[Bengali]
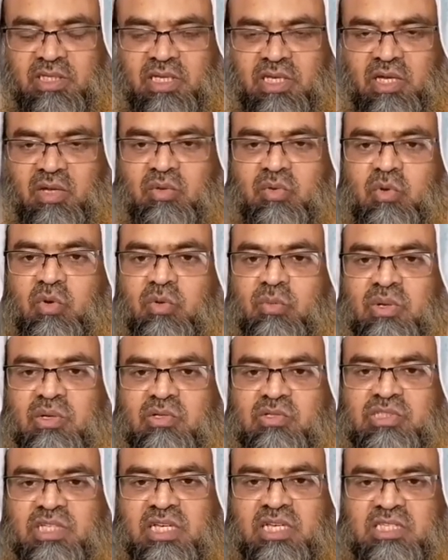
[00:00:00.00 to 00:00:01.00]
কারণ কোনো মানুষ
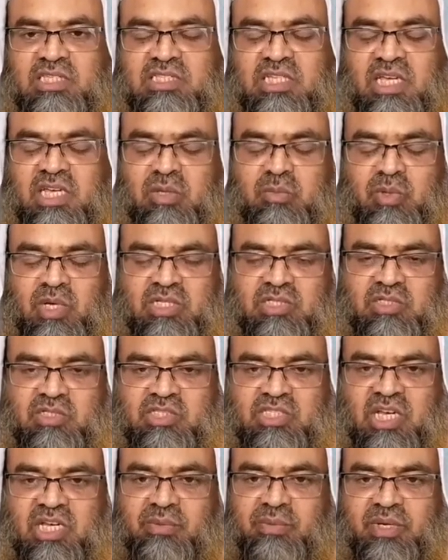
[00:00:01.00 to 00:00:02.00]
জান্নাতি জাহানি বলার জন্য
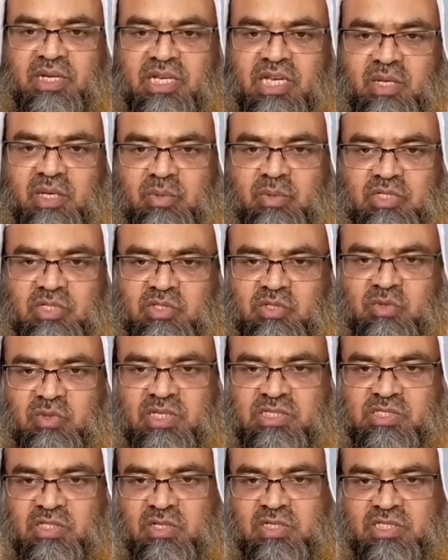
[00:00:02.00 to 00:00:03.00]
সার্টিফিকেট লাগবে রাসুল্লাহ
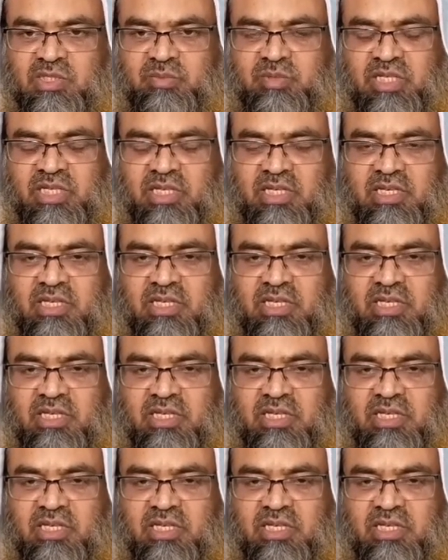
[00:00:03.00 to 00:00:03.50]
সাল্লাহ আসলাম থেকে